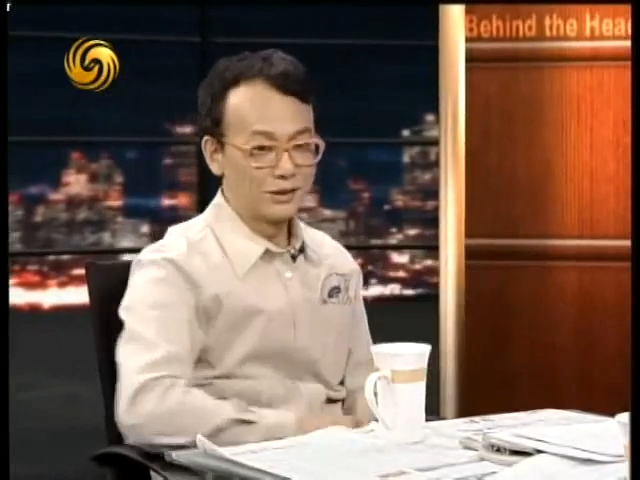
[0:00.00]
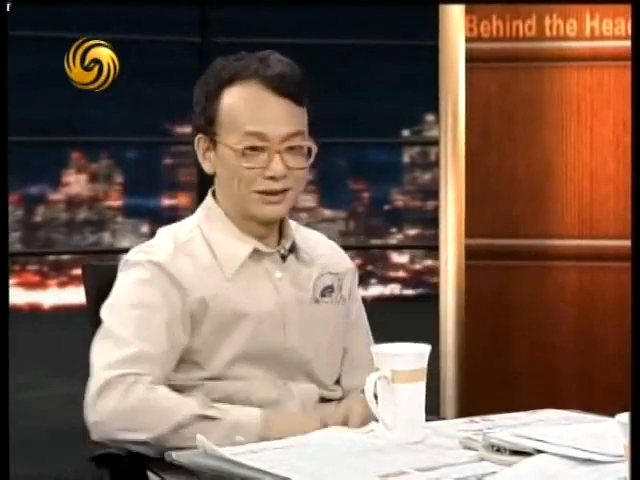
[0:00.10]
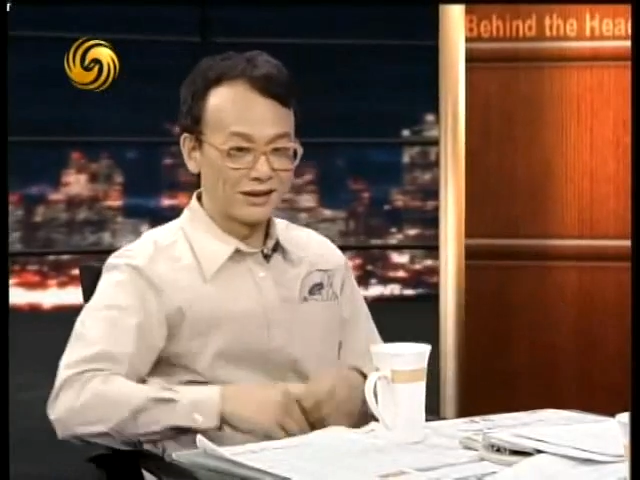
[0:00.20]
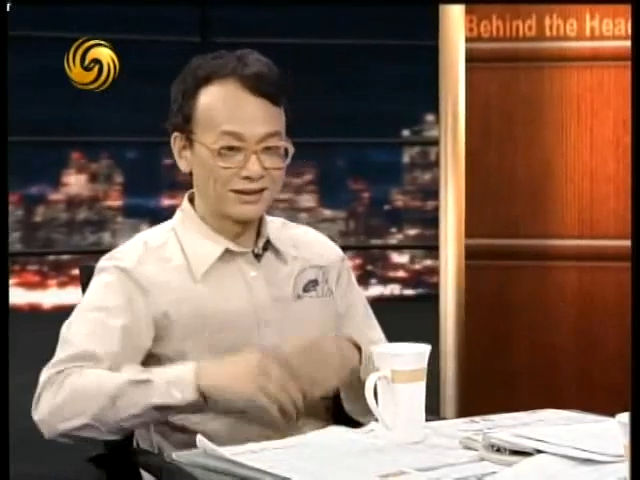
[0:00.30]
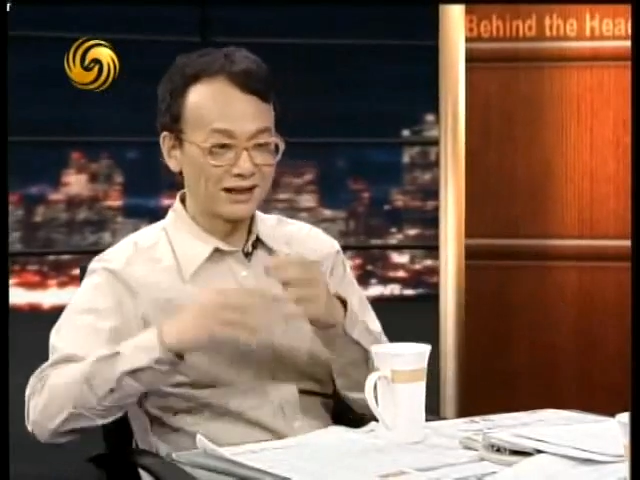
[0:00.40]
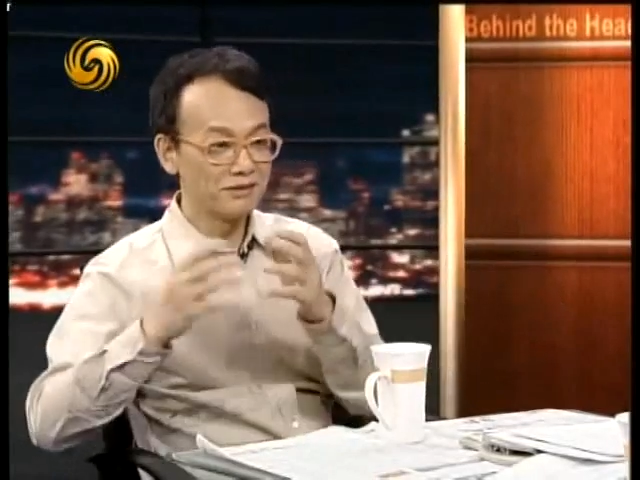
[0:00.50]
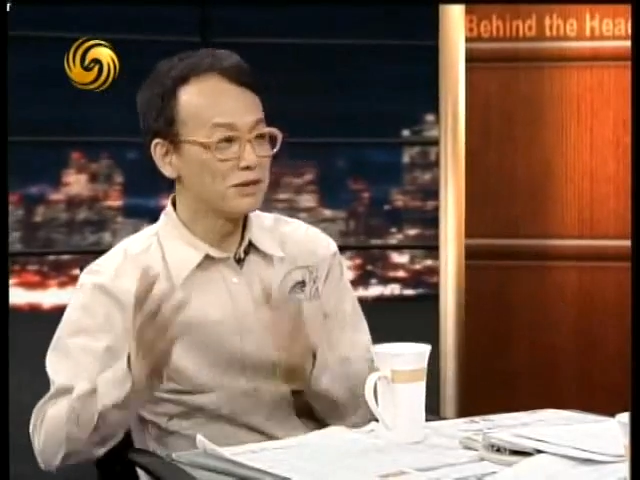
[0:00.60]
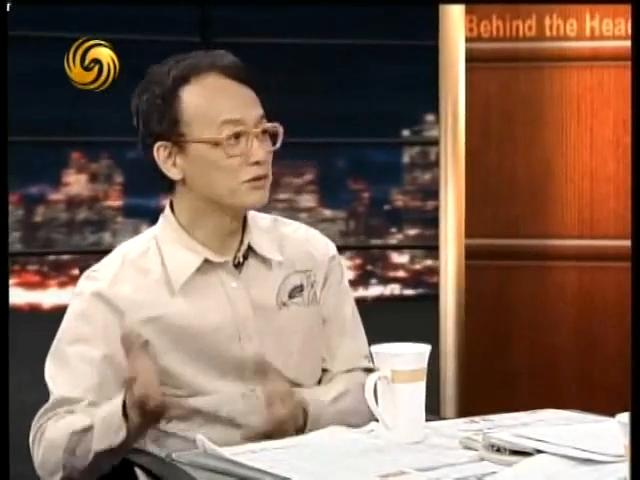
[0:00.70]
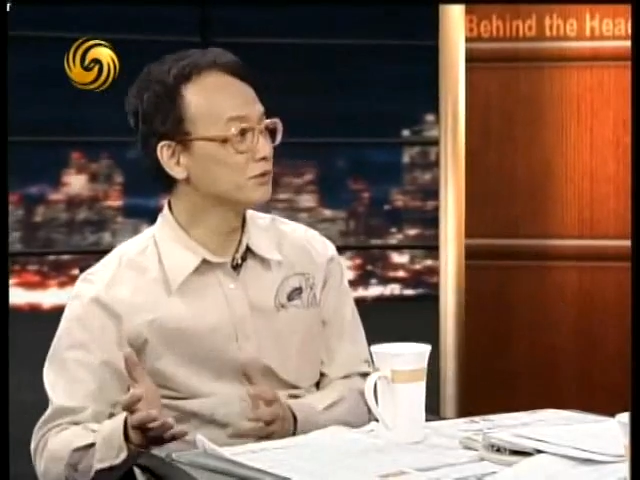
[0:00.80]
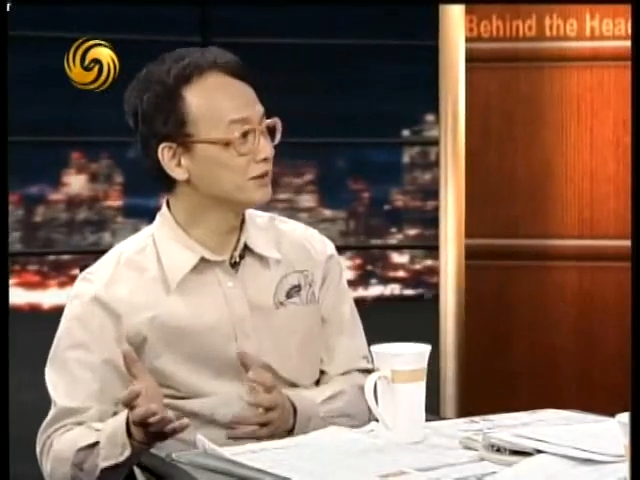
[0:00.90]
或者找个
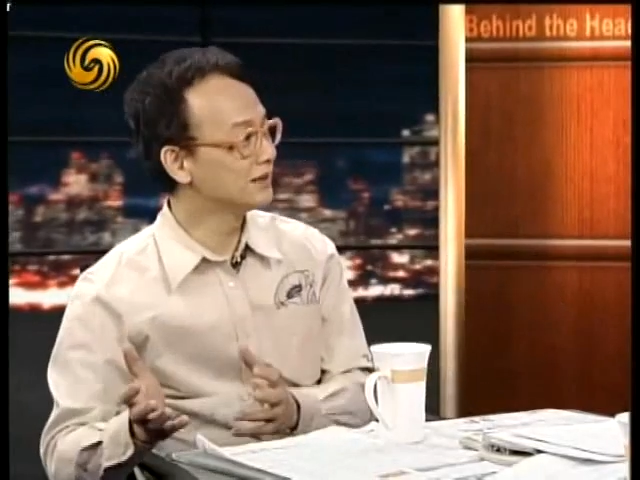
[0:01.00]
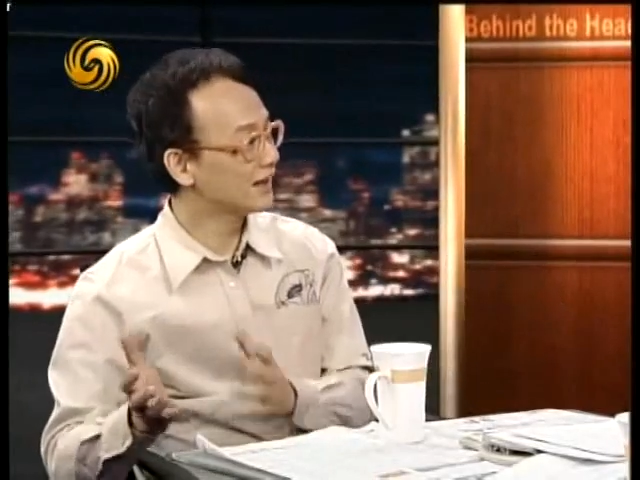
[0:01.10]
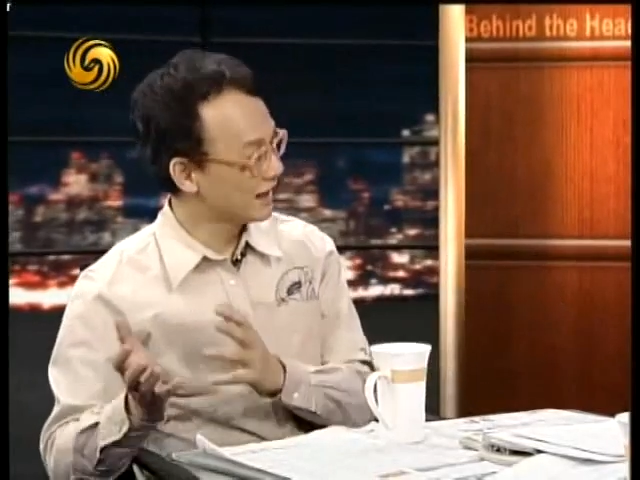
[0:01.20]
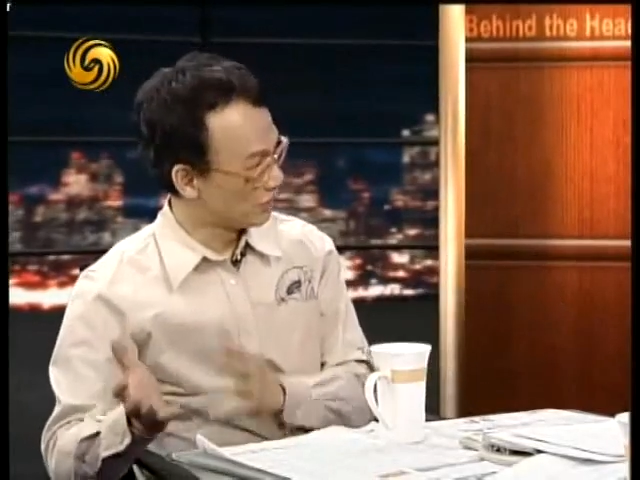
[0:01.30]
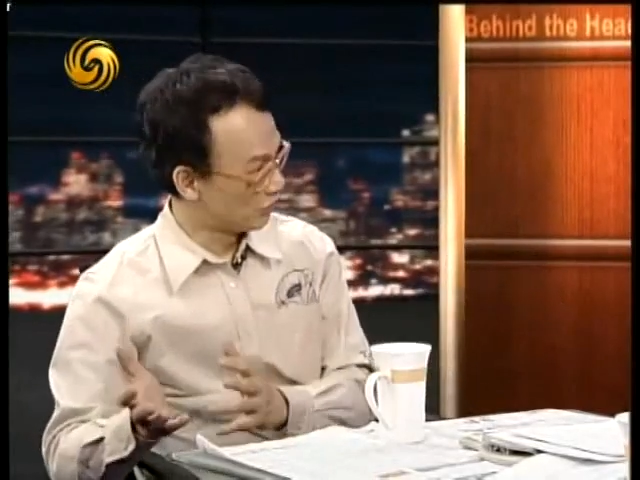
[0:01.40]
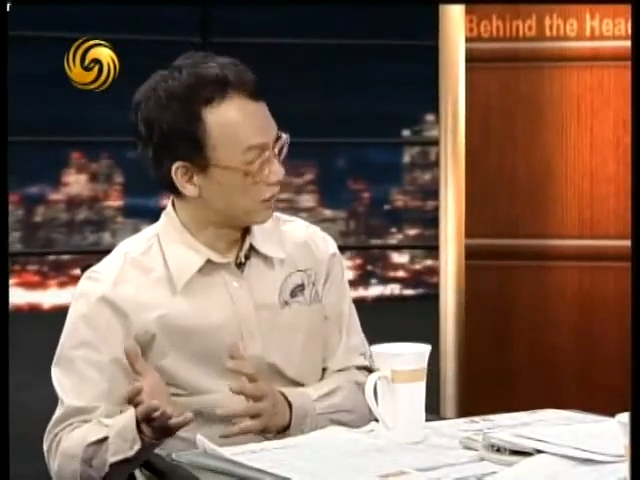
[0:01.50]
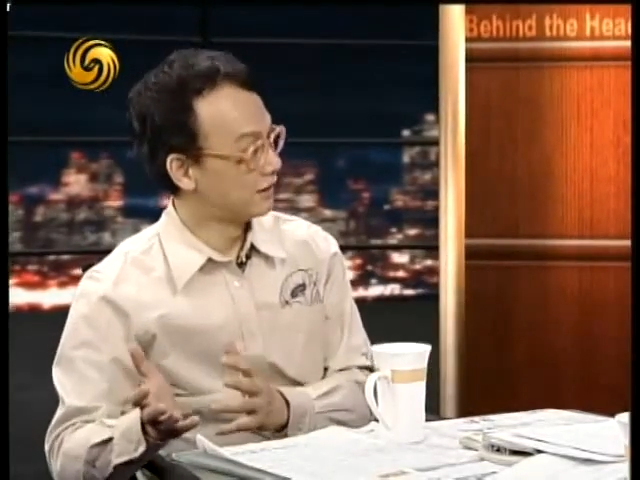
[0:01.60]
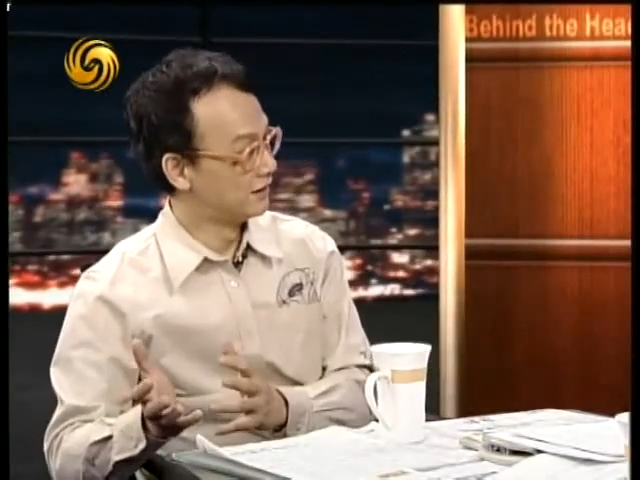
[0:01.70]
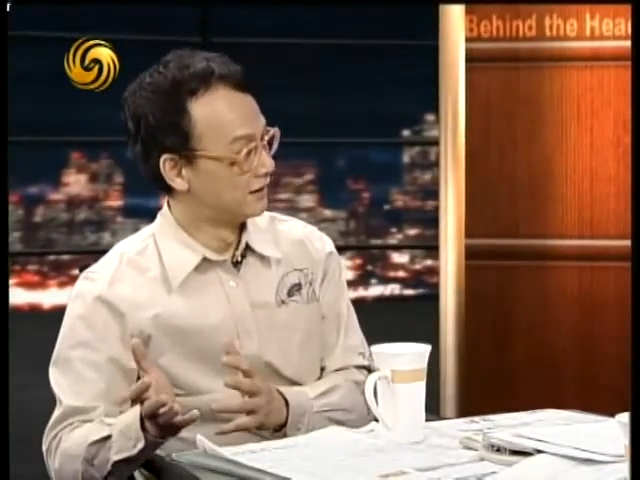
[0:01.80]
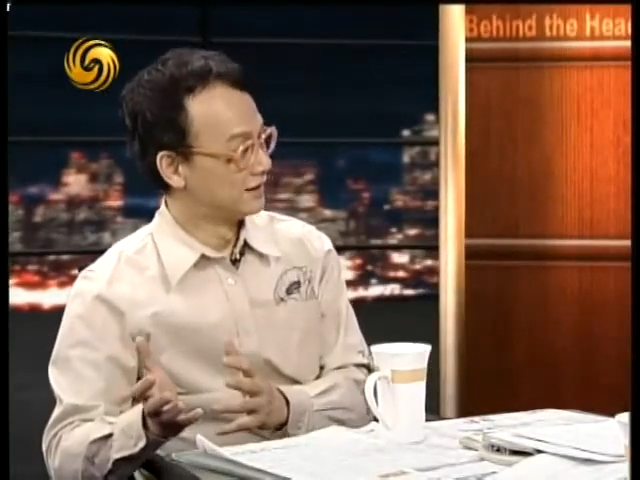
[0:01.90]
唱片公司来干活儿，